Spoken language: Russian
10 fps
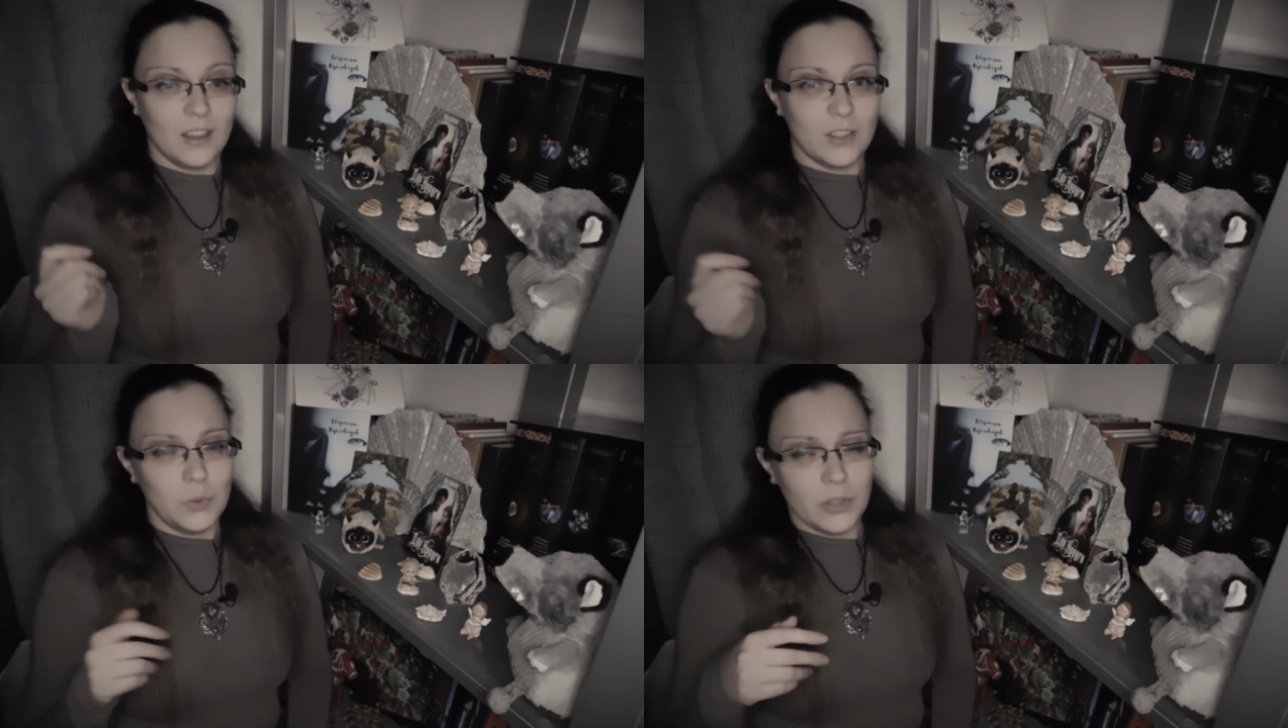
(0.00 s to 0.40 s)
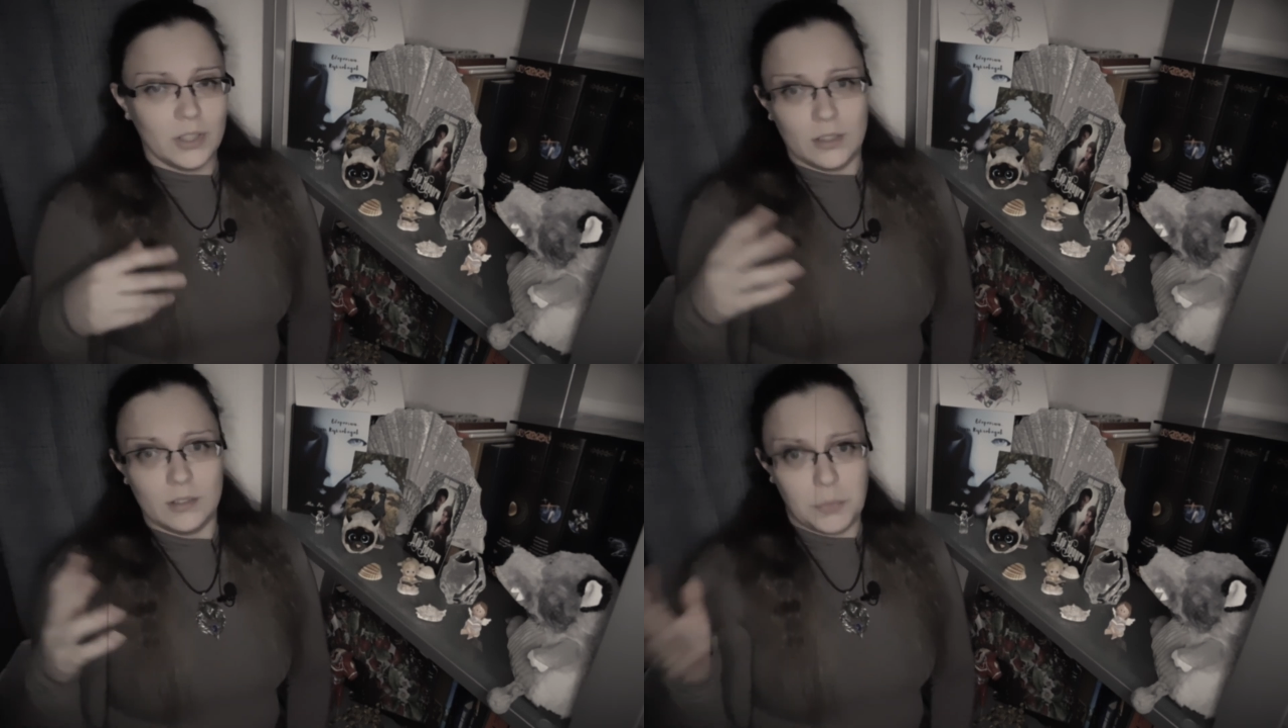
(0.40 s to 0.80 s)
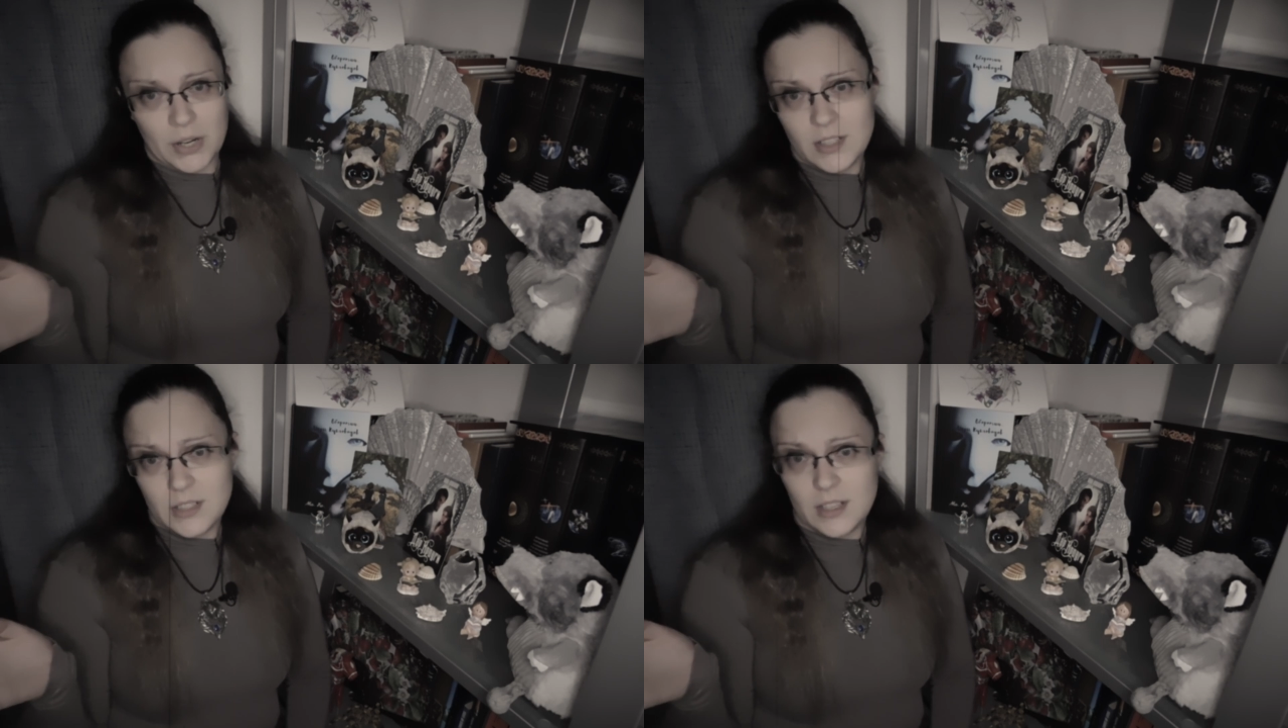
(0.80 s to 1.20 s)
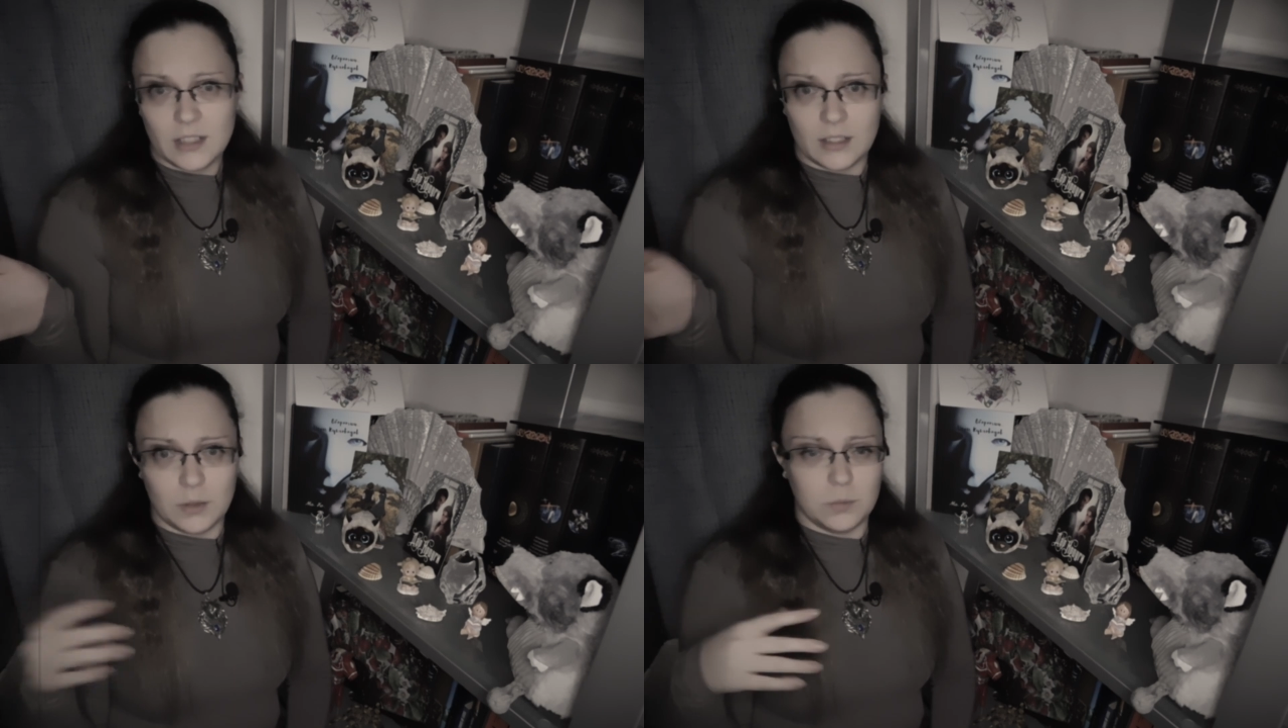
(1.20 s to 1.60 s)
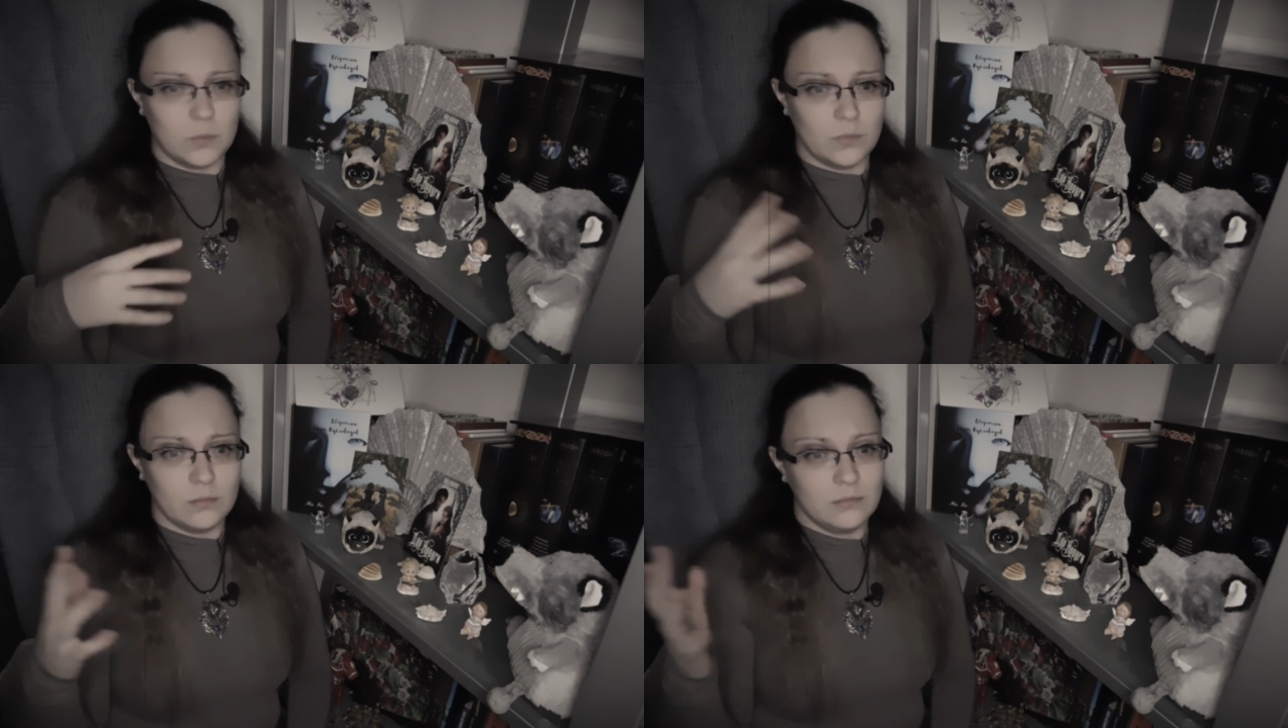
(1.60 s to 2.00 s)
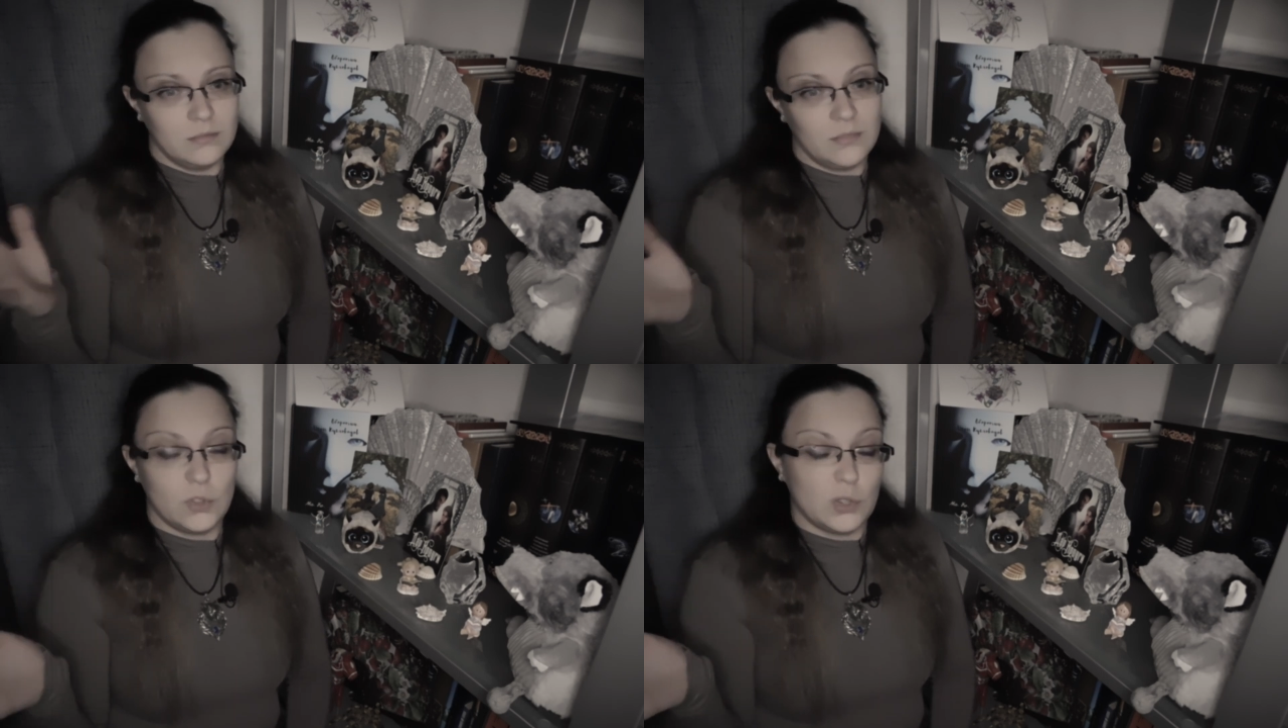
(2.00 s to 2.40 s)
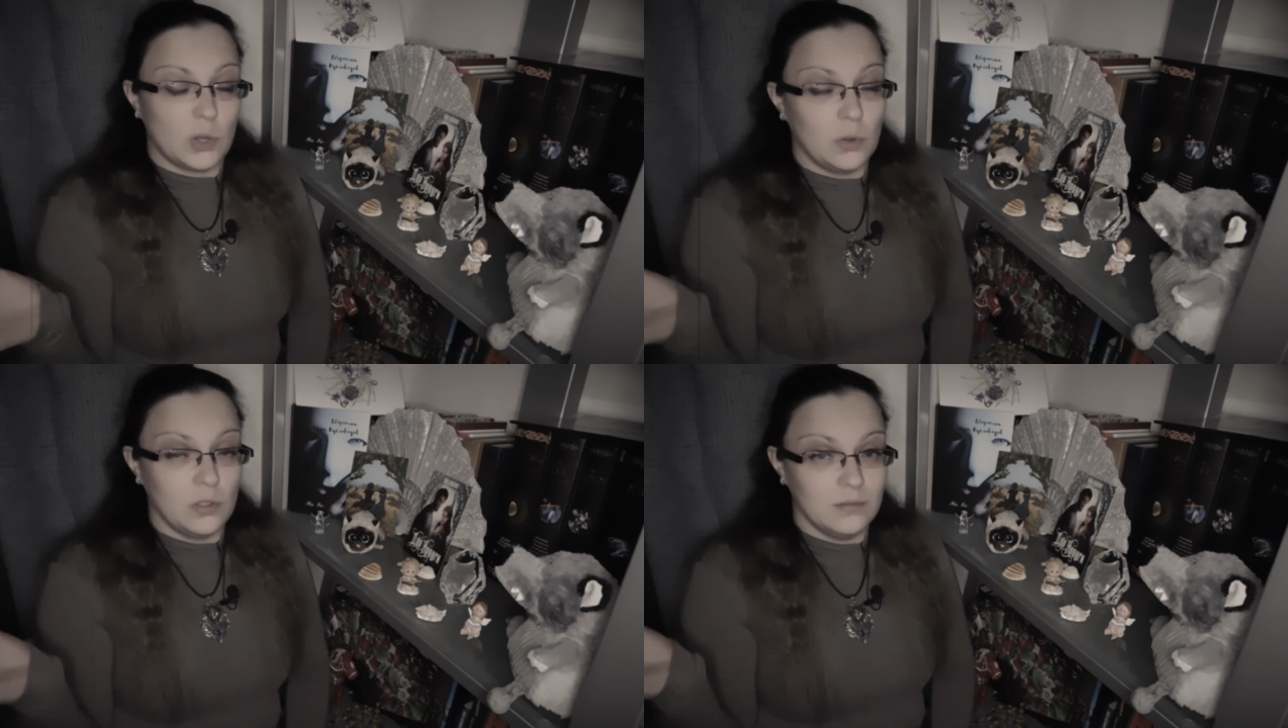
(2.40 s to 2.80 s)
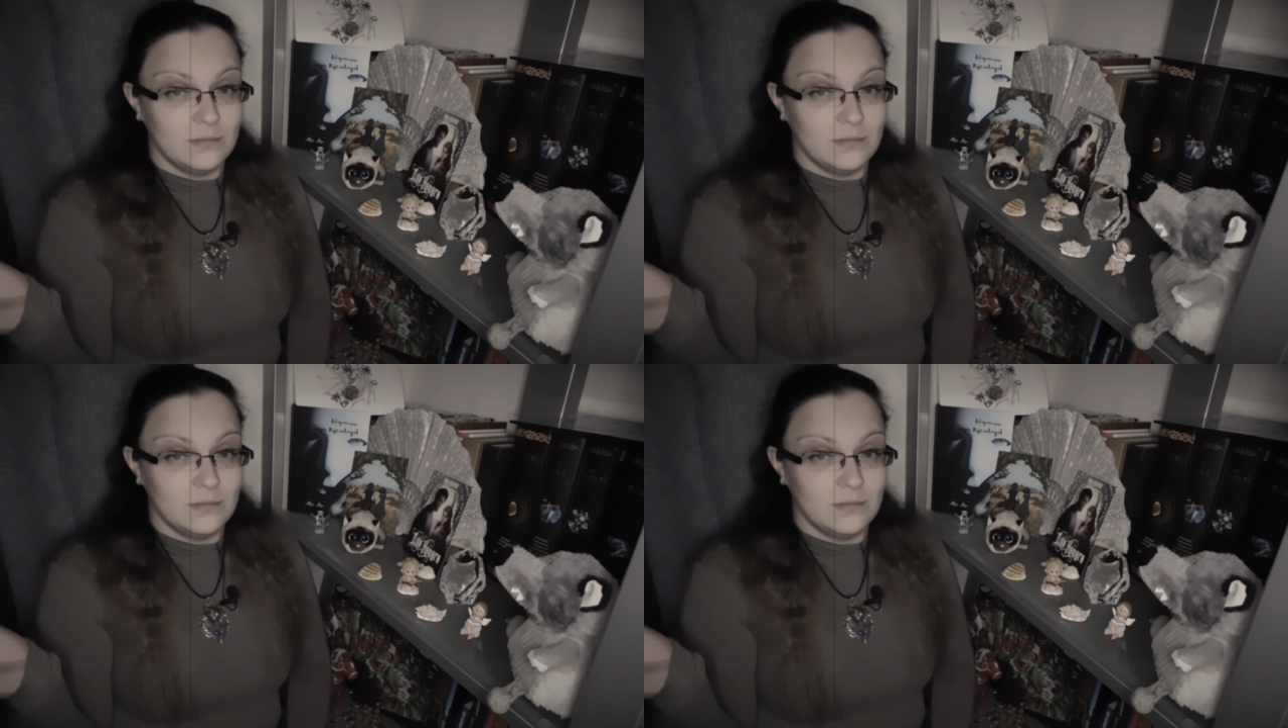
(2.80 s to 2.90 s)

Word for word: Ну и праздники там, все такое.